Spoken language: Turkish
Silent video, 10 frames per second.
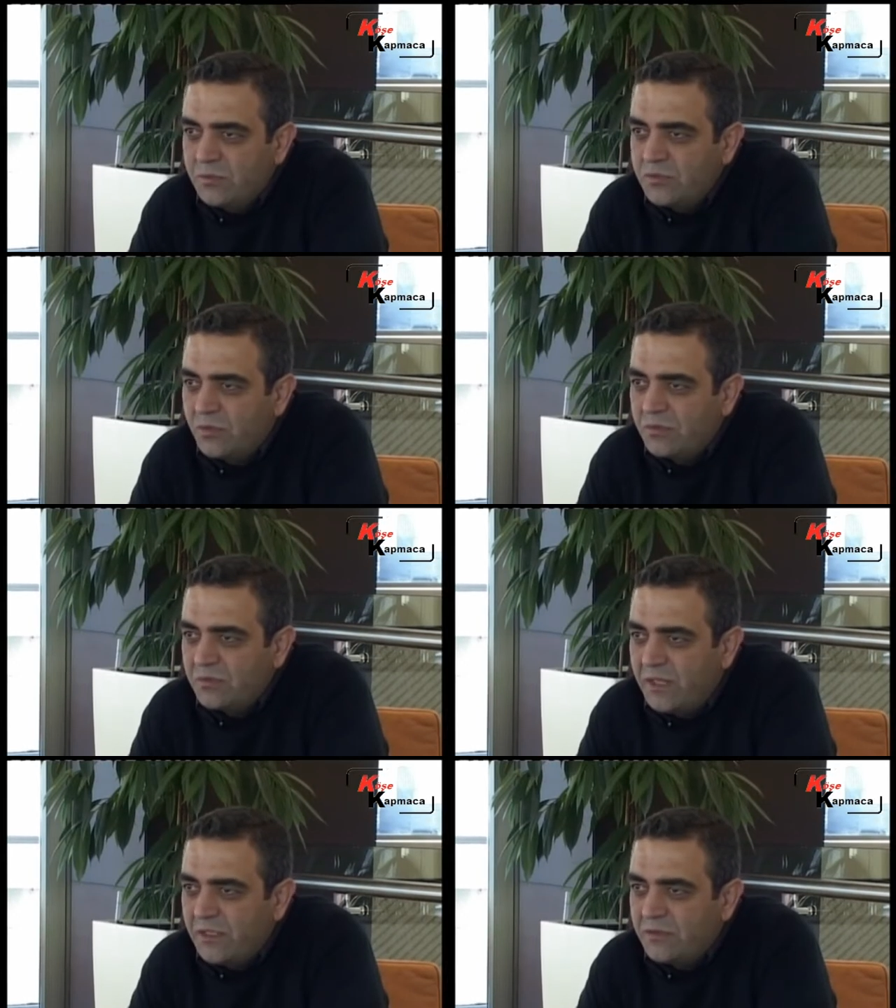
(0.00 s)
Bu çok
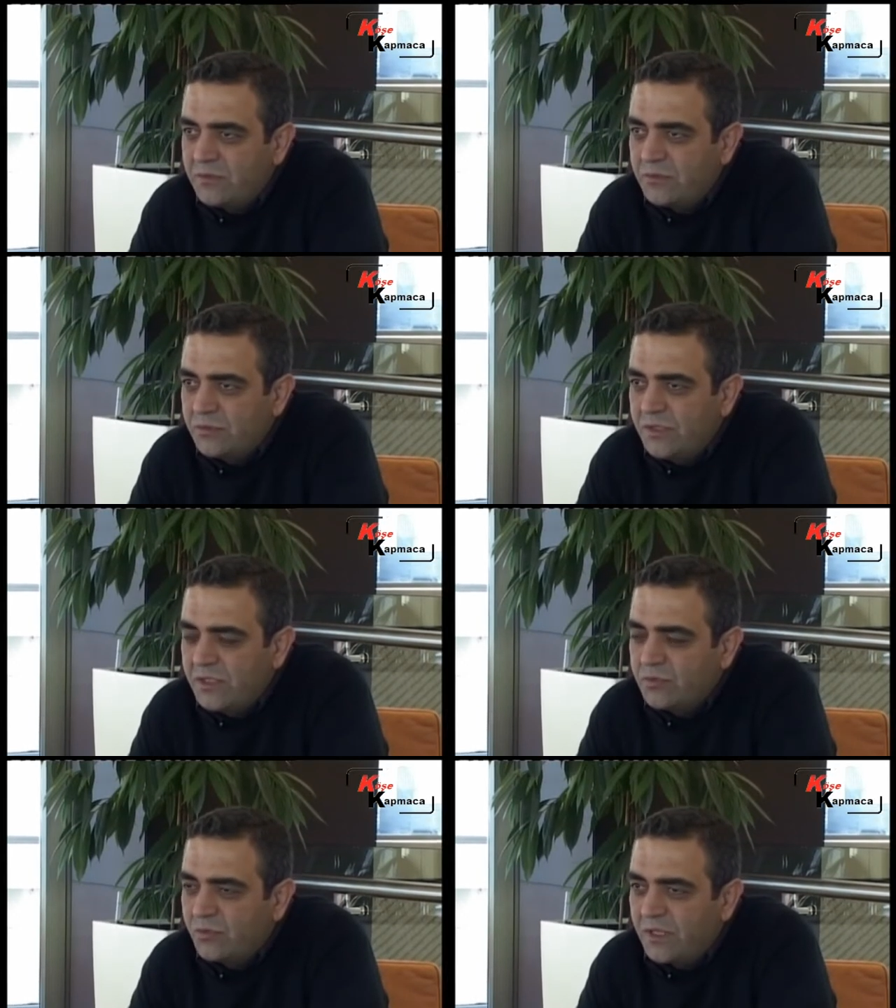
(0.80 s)
yani
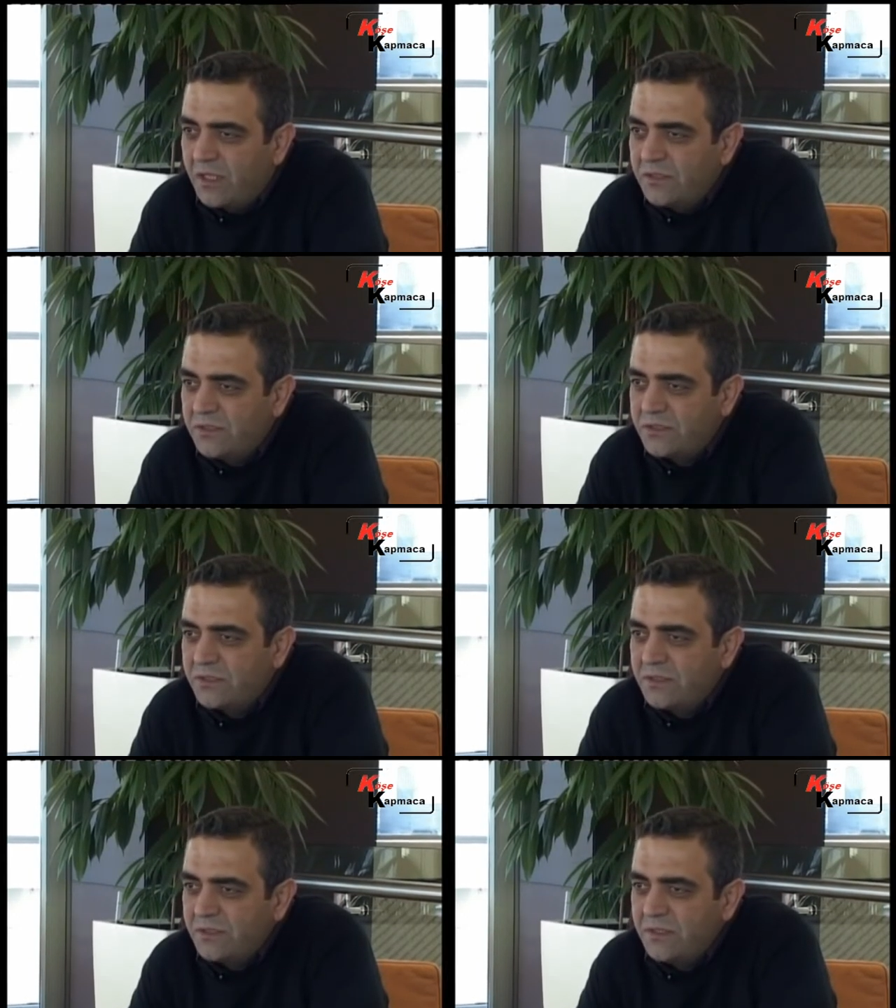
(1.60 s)
Türkiye'de çok yanlış e,
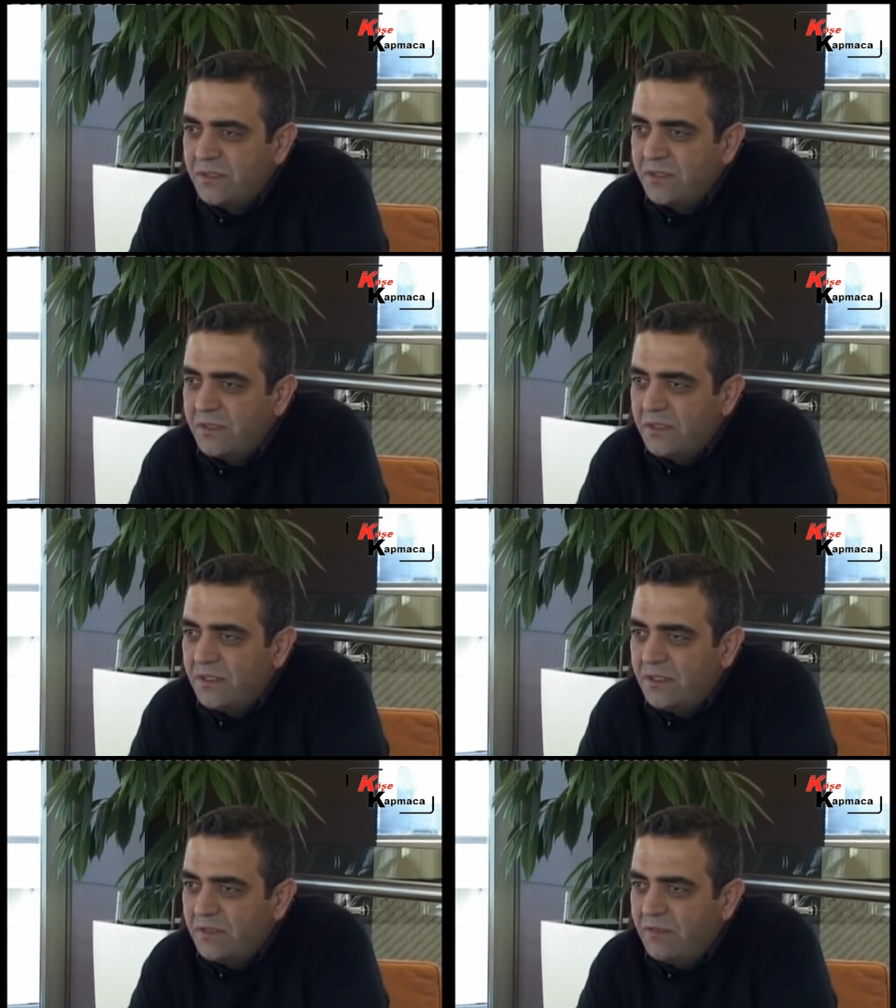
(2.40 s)

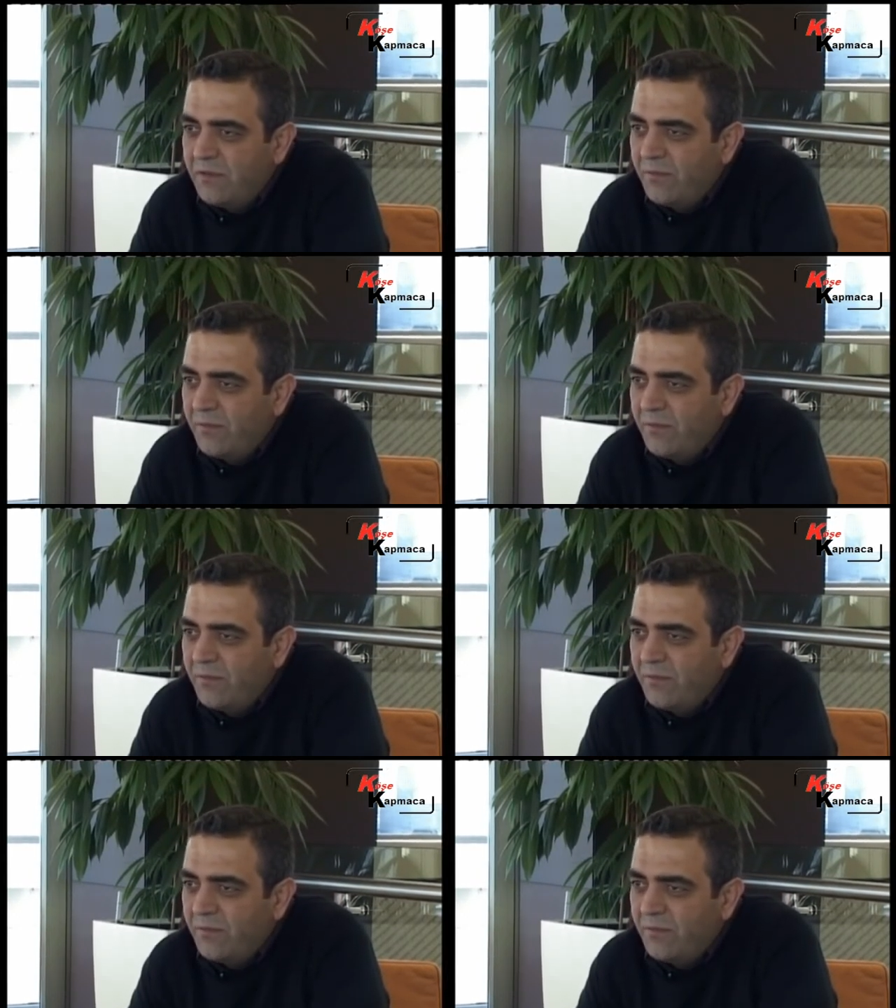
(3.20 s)
ve